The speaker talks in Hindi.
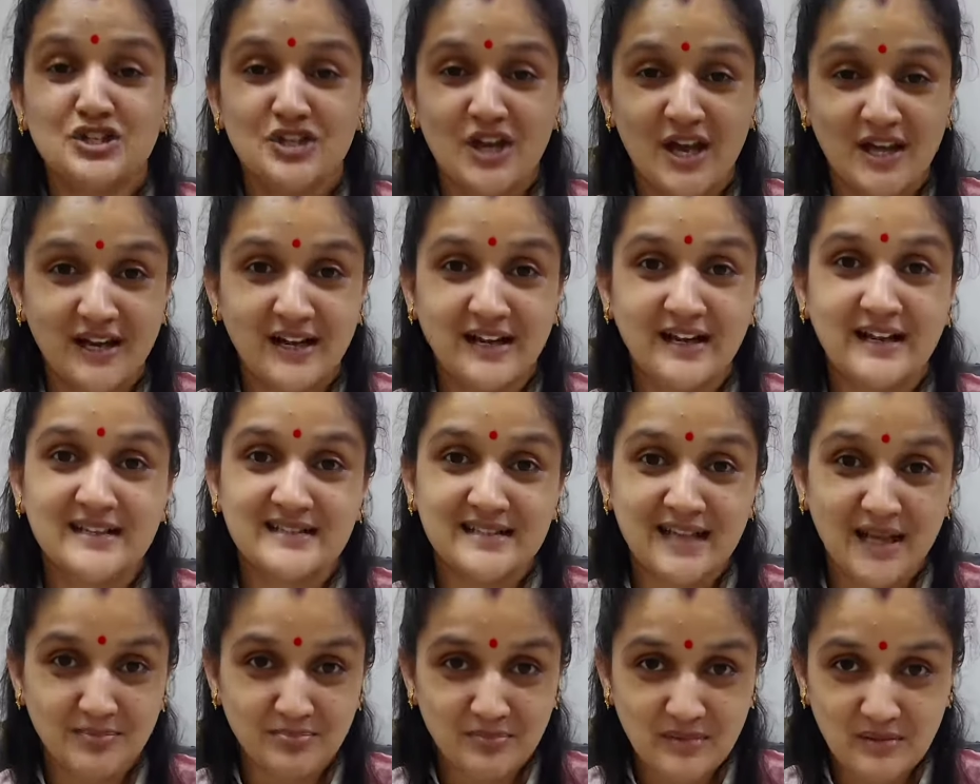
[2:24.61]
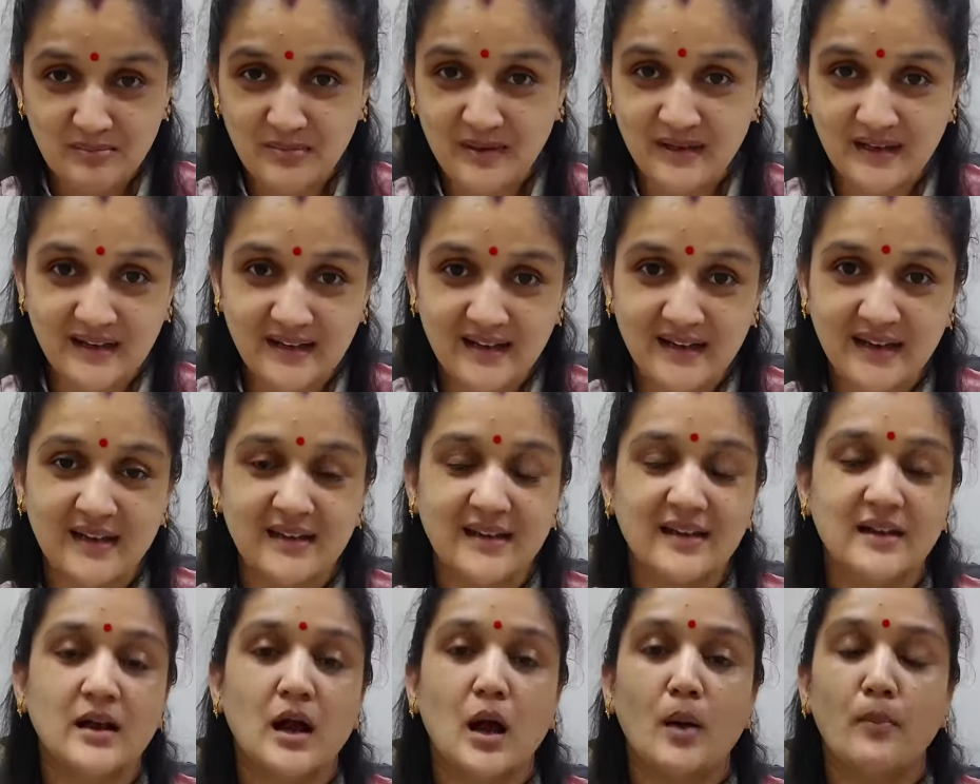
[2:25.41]
चैनल के साथ में बने
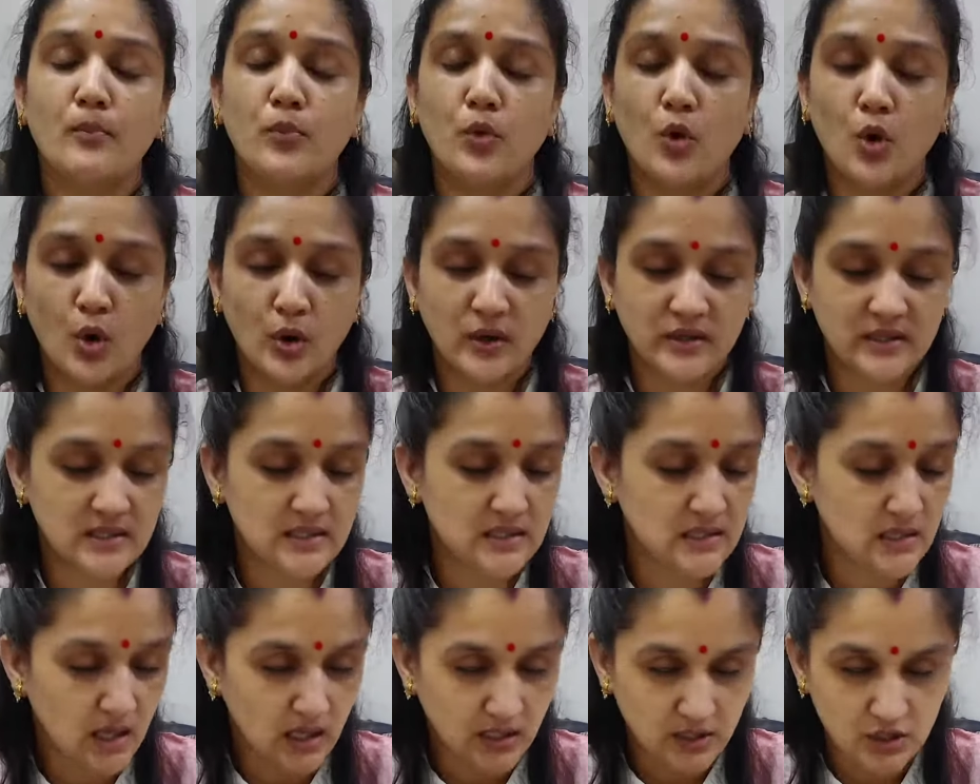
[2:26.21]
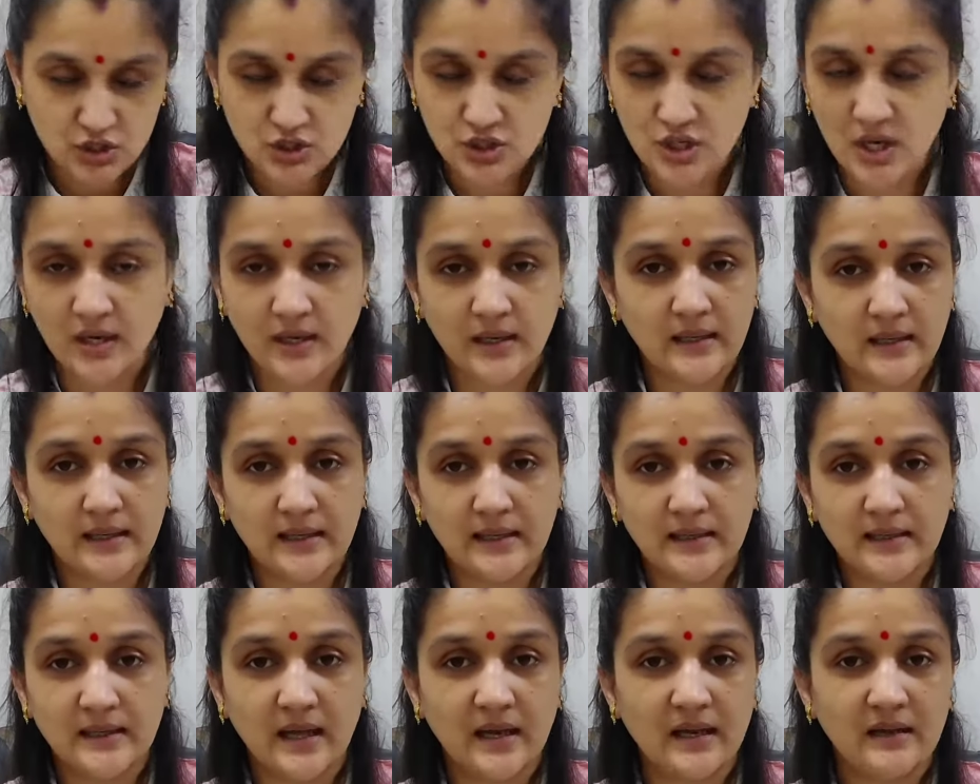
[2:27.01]
रहिएगा बहुत ही अच्छा
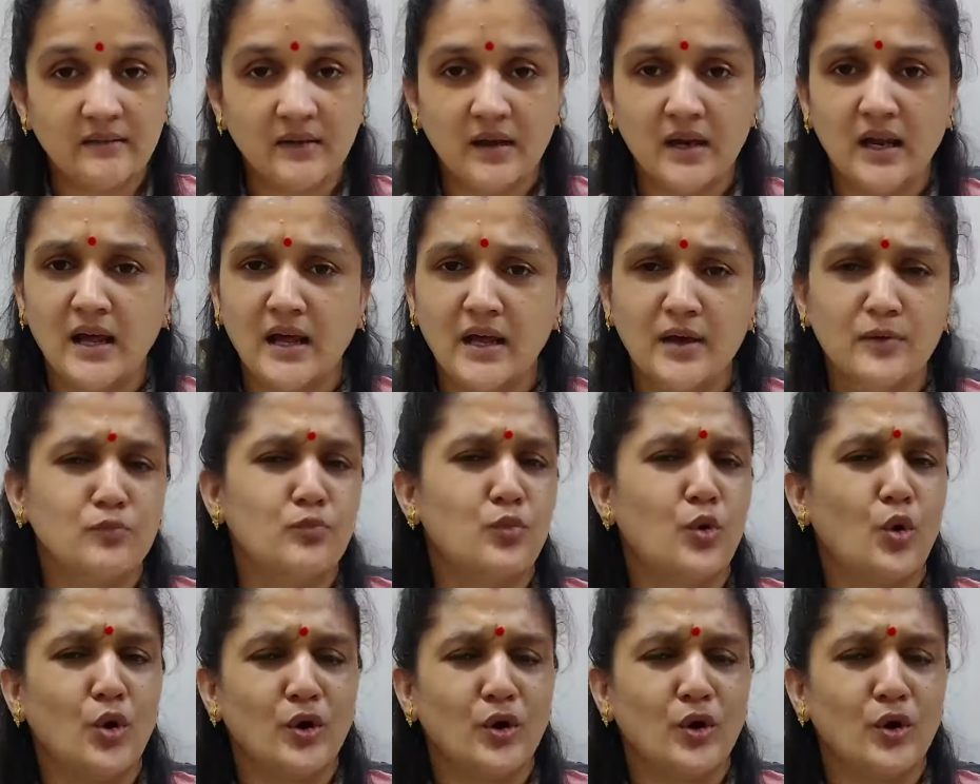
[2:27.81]
कंटेंट आने वाला है